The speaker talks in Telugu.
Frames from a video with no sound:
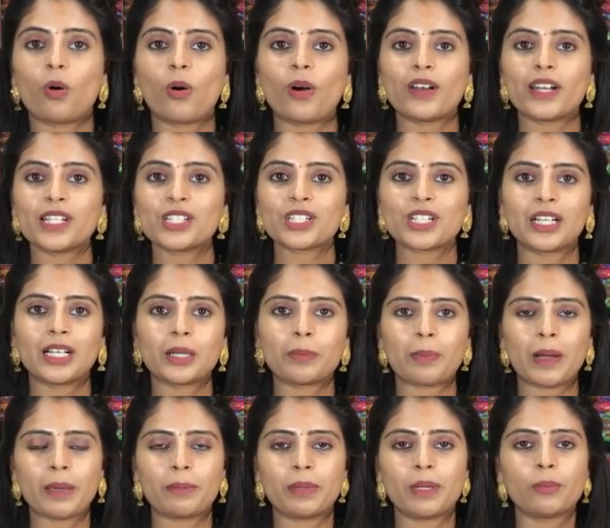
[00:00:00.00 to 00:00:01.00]
ఆరెంజ్ కలర్
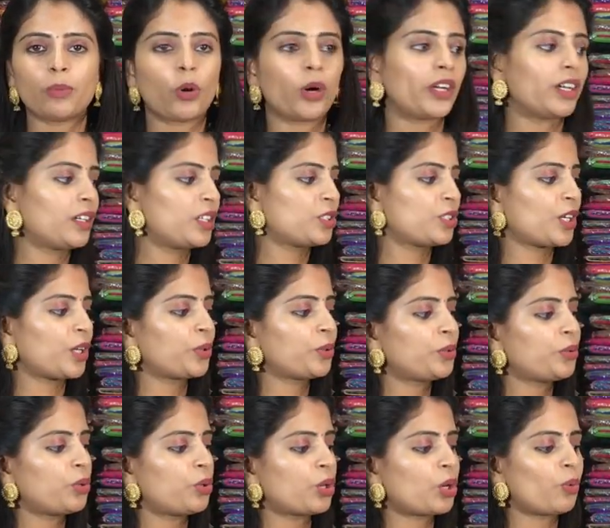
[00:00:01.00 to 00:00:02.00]
పైపింగ్ బార్డర్ ఇచ్చారు
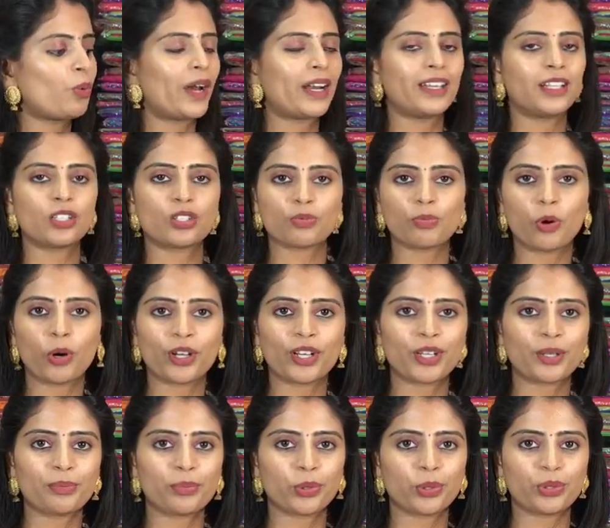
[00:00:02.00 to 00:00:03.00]
ఒక వన్ ఇంచ్
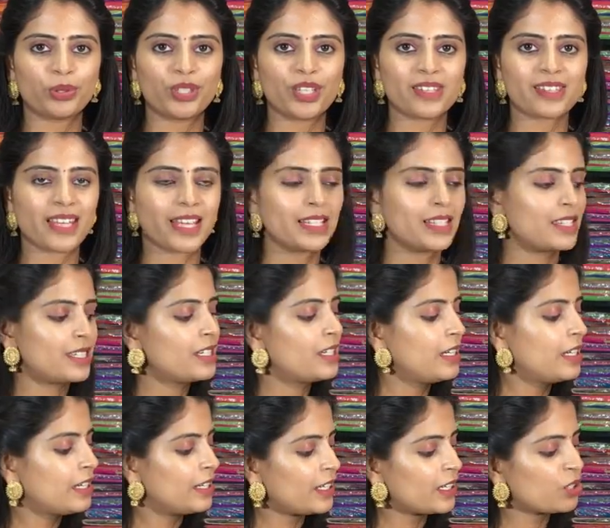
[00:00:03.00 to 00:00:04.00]
బార్డర్ బోత్ ద సైజ్
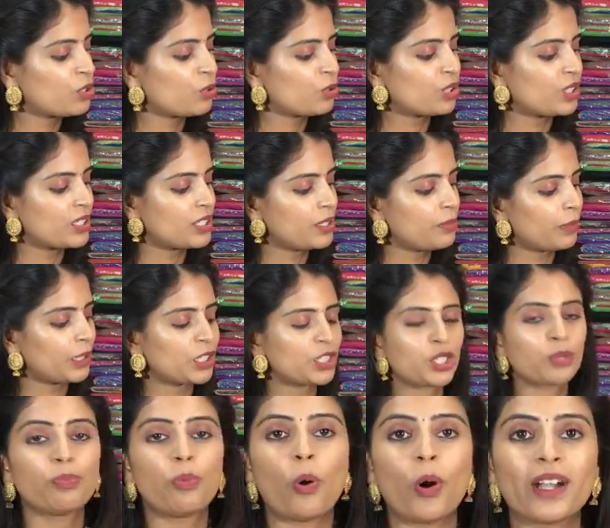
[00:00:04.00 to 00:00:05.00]
నెక్స్ట్ వచ్చేసి
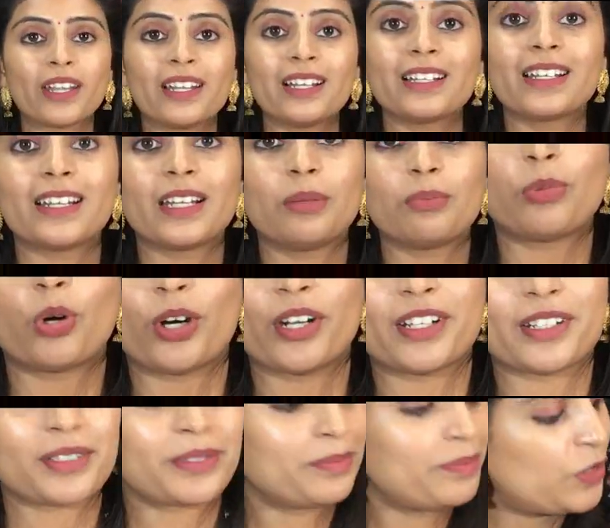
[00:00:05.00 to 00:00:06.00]
మంచి బాటిల్ గ్రీన్
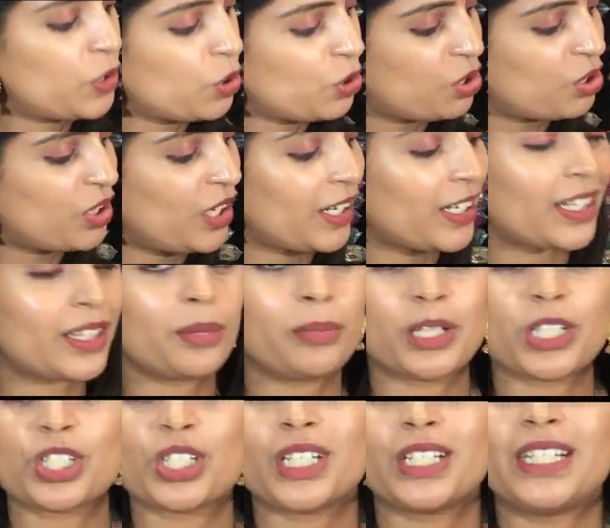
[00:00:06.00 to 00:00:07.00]
బార్డర్ చూస్తున్నారు కదా
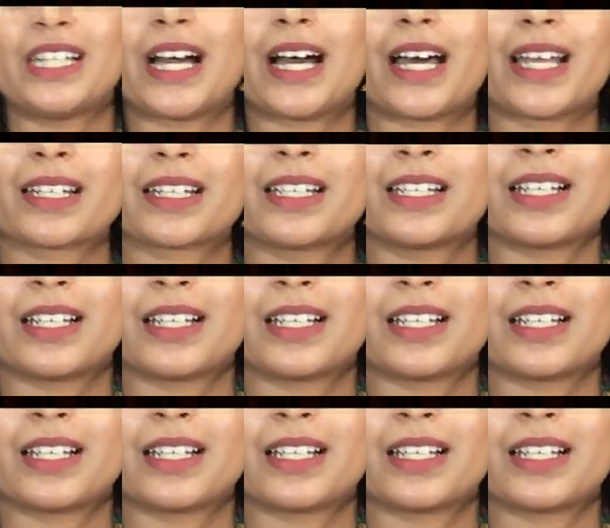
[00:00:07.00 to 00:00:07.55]
మంచి డార్క్